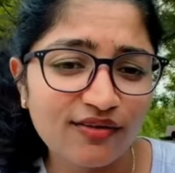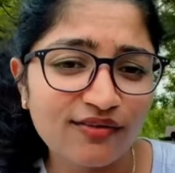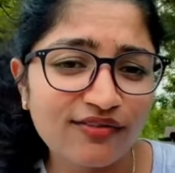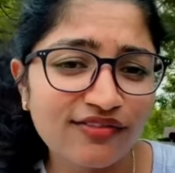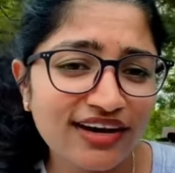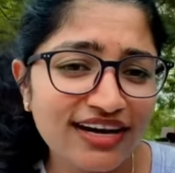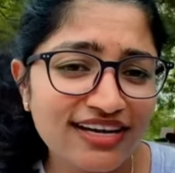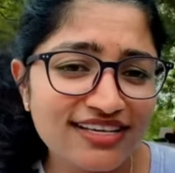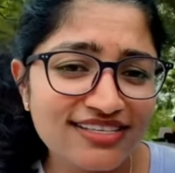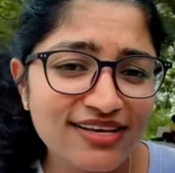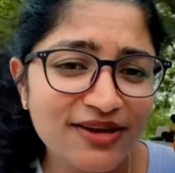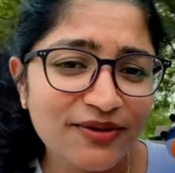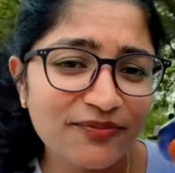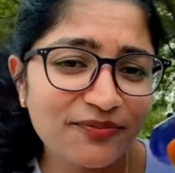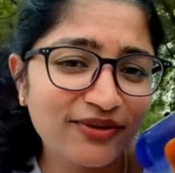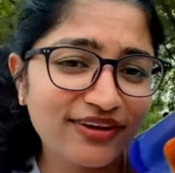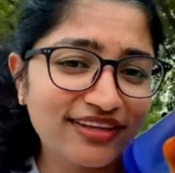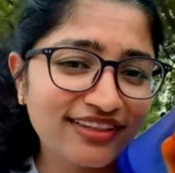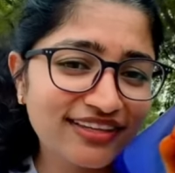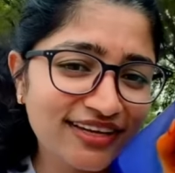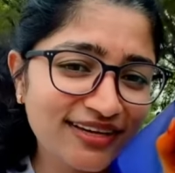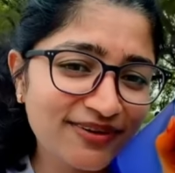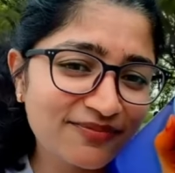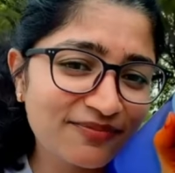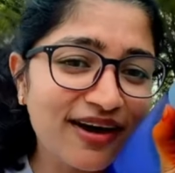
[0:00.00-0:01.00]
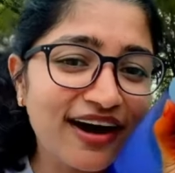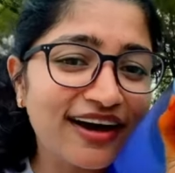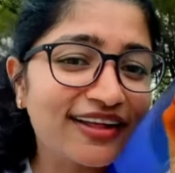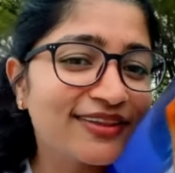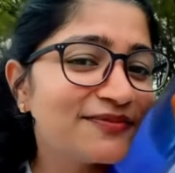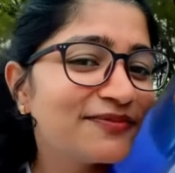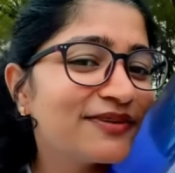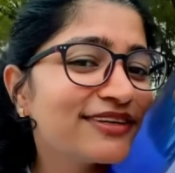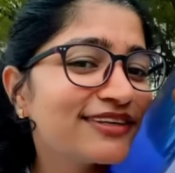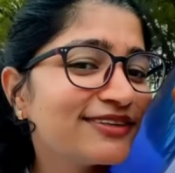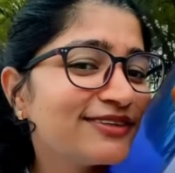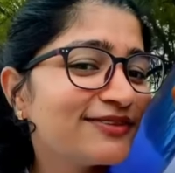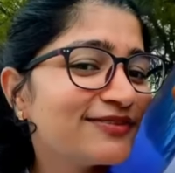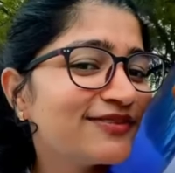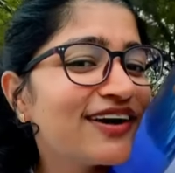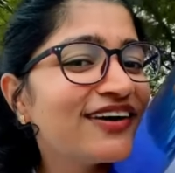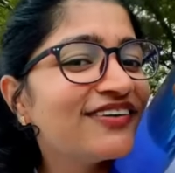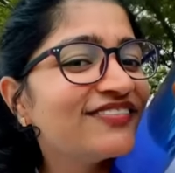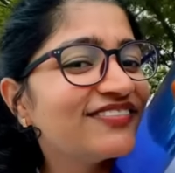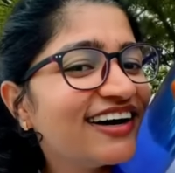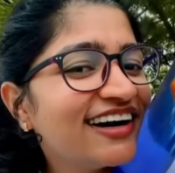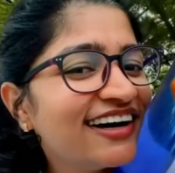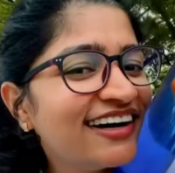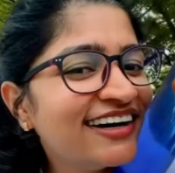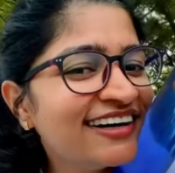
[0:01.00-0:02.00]
వయసు అయిపోయిందని బాధపడద్దు మామ
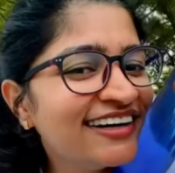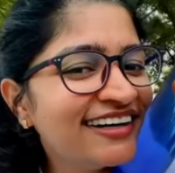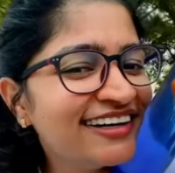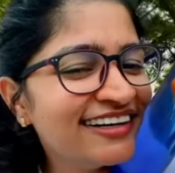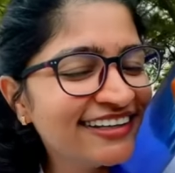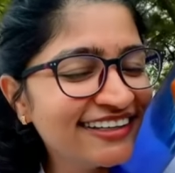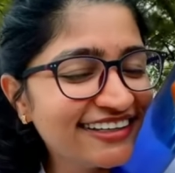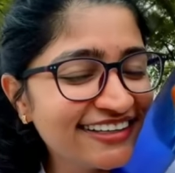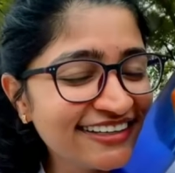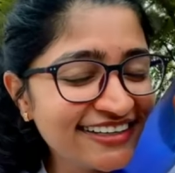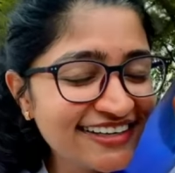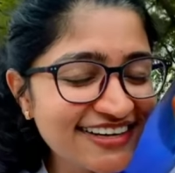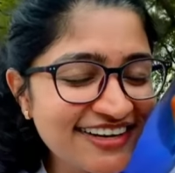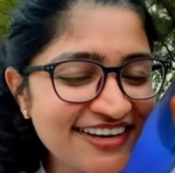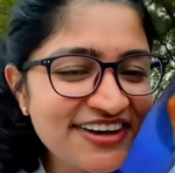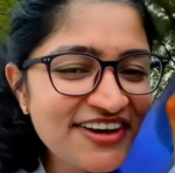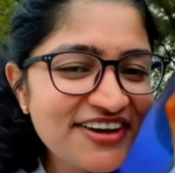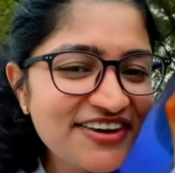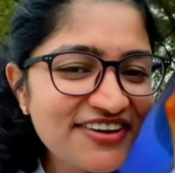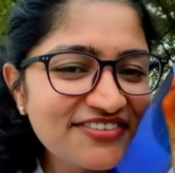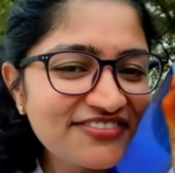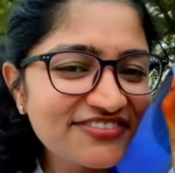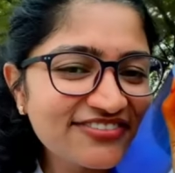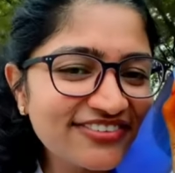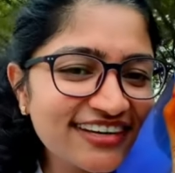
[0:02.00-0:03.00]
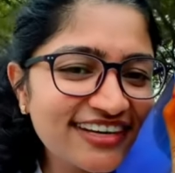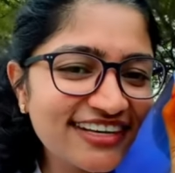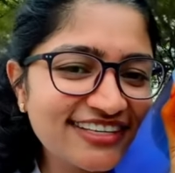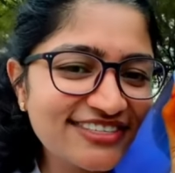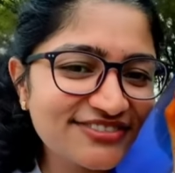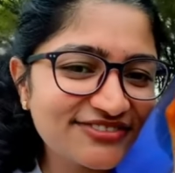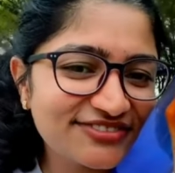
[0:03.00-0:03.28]
ఫ్రెష్